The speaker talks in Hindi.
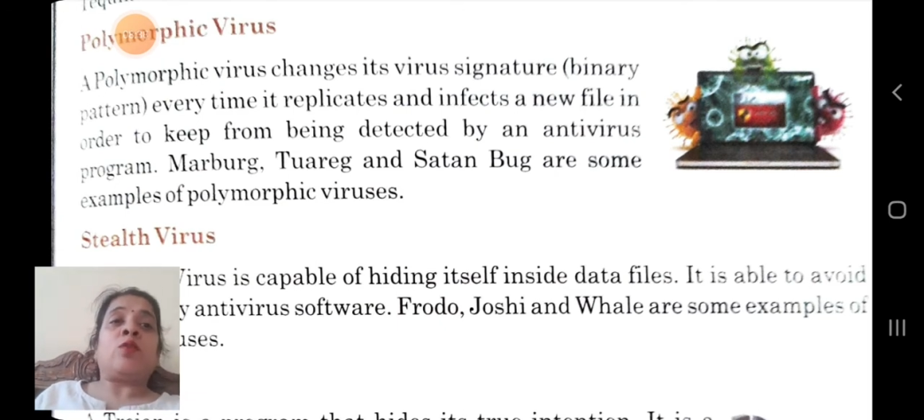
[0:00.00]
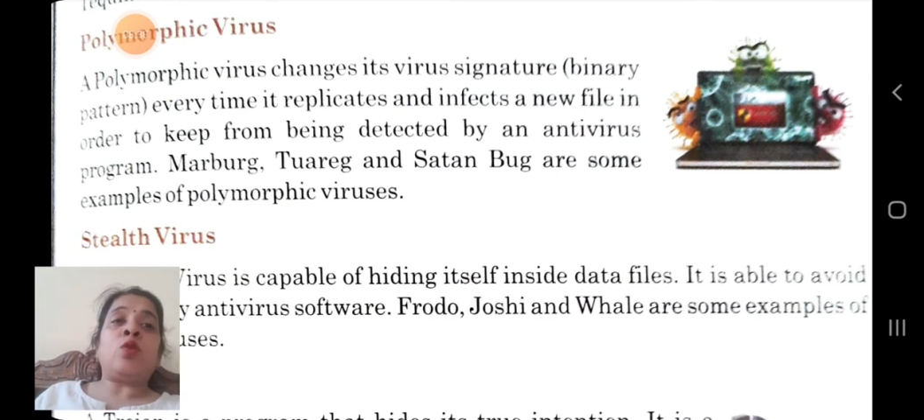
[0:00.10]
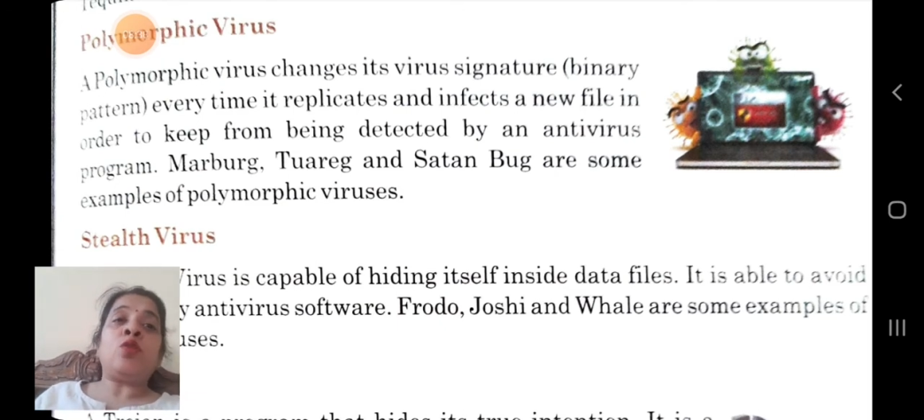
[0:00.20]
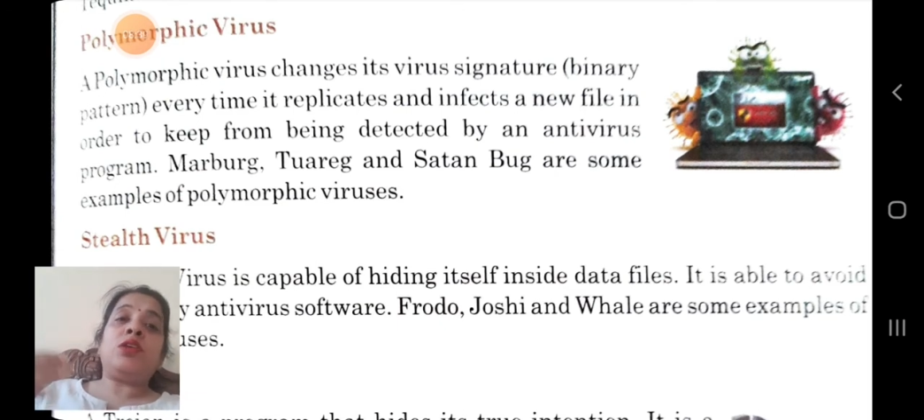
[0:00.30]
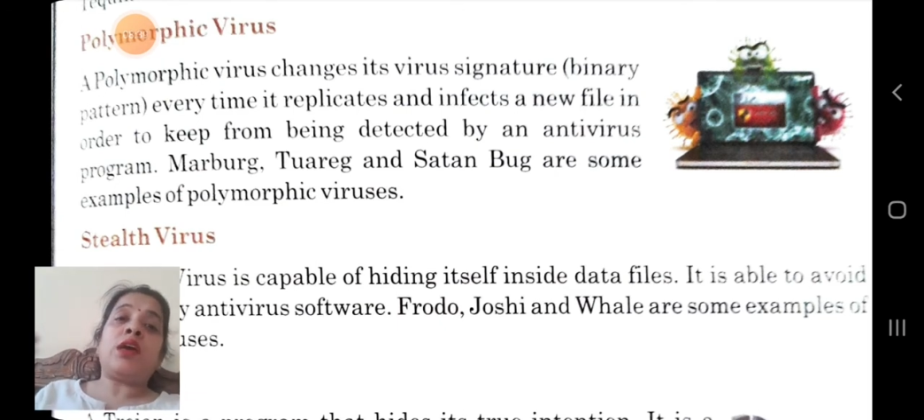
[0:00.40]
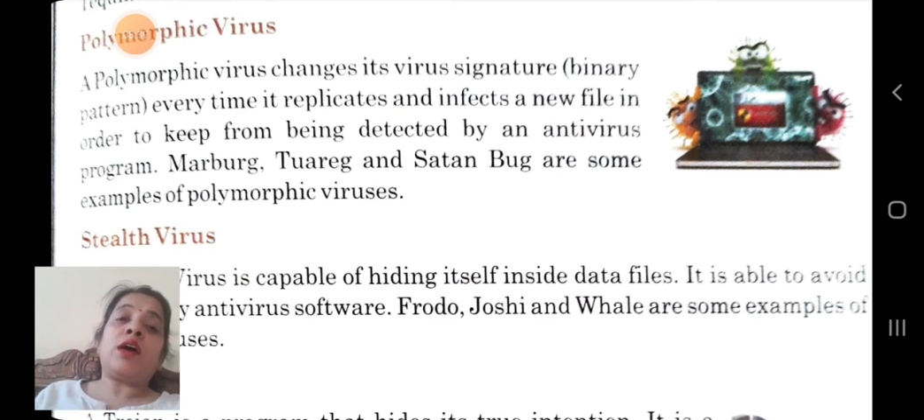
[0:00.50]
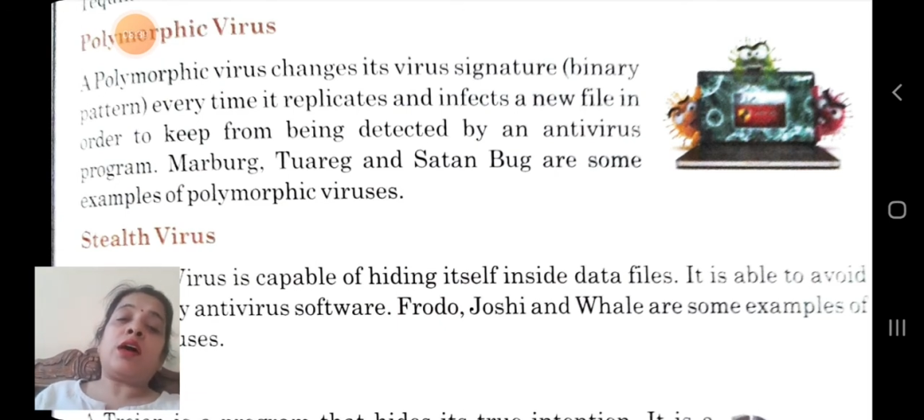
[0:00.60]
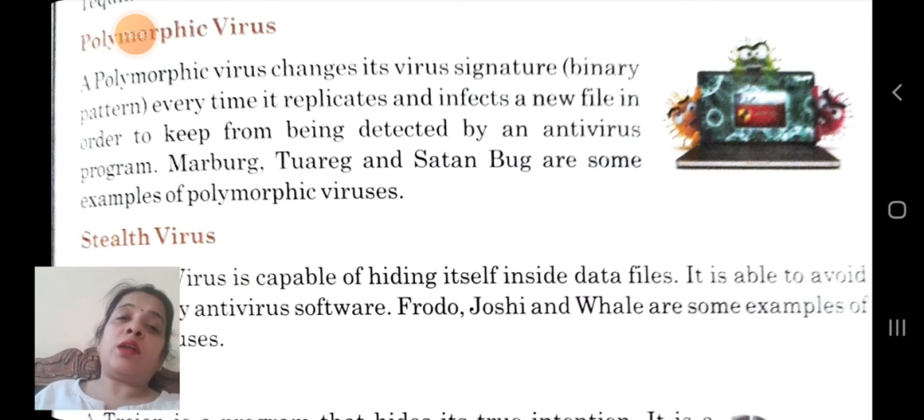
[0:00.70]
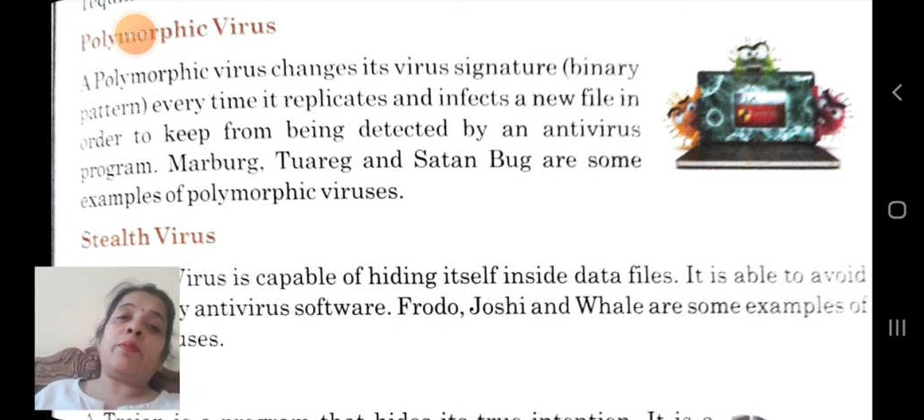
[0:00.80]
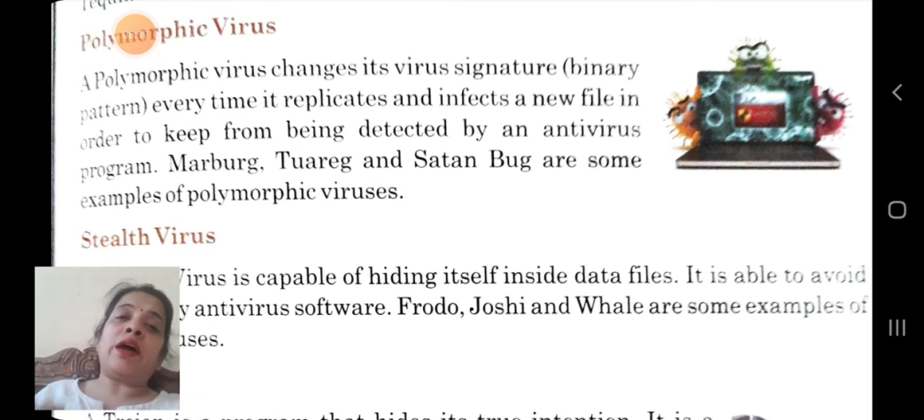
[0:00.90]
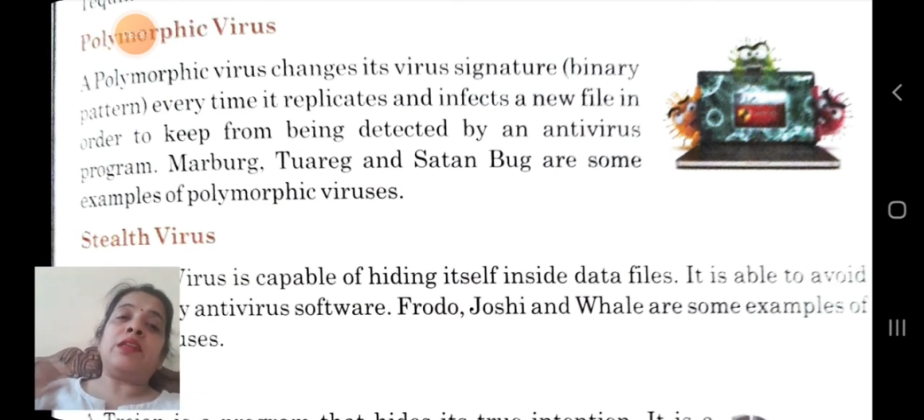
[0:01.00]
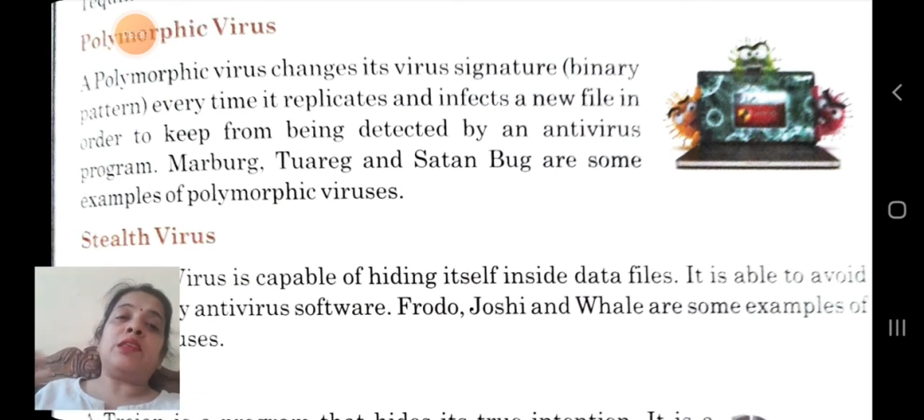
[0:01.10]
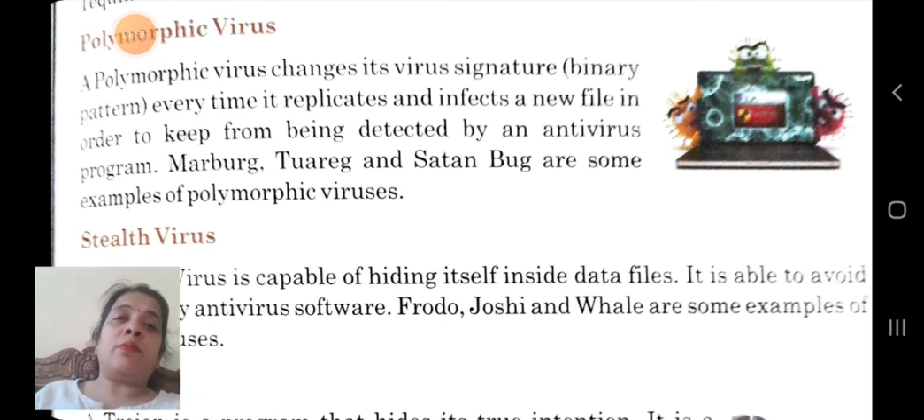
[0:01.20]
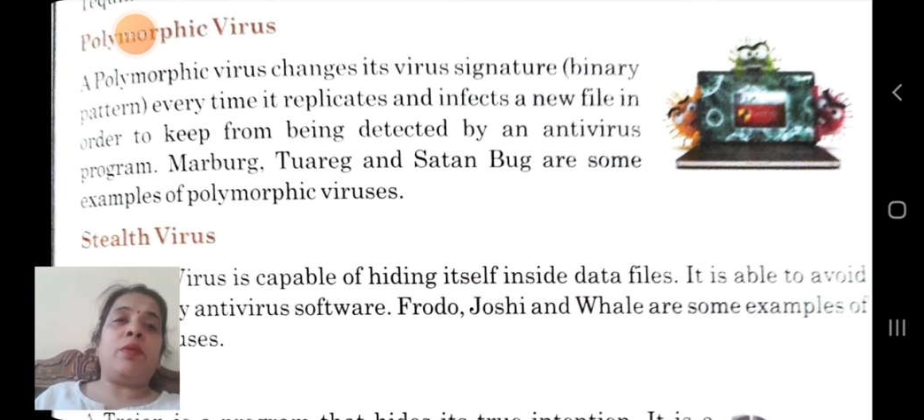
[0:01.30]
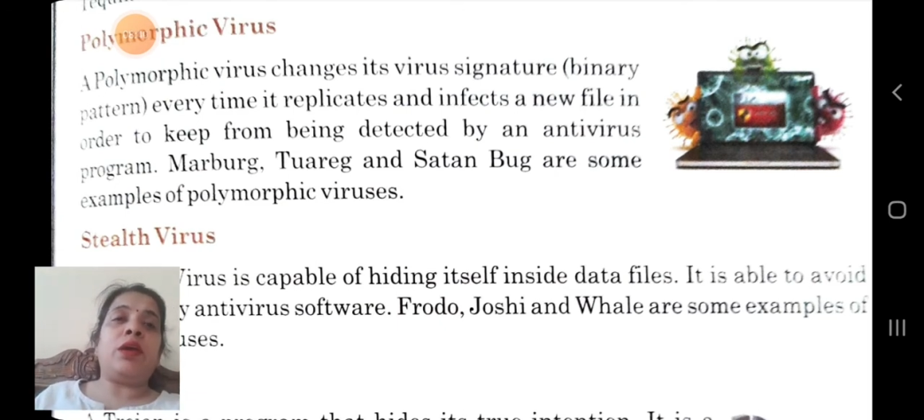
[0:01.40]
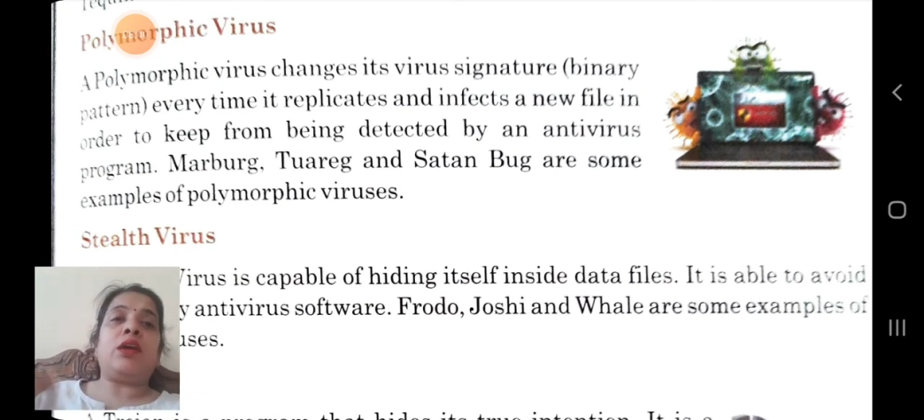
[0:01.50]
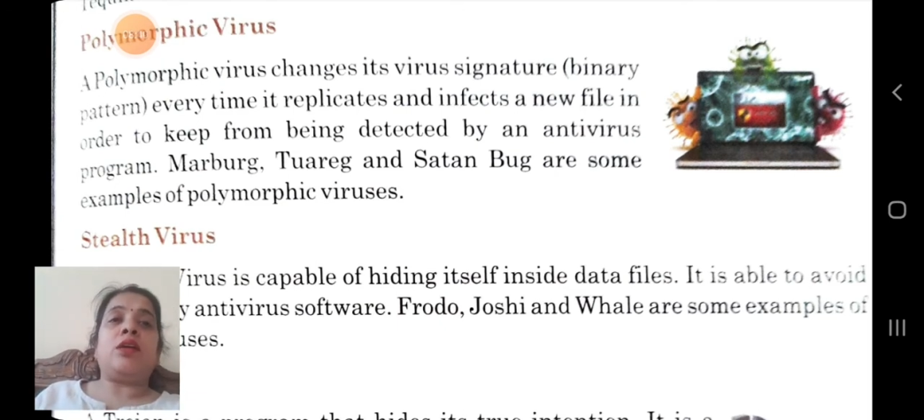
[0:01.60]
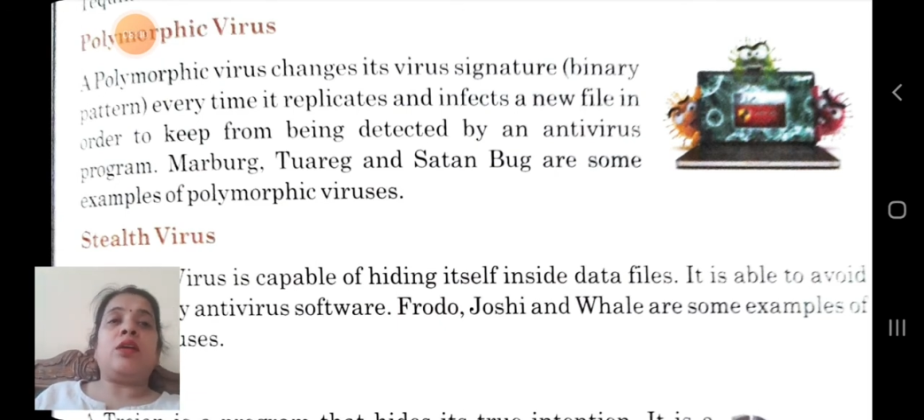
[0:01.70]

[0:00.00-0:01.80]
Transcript: तो ये हर बार जब भी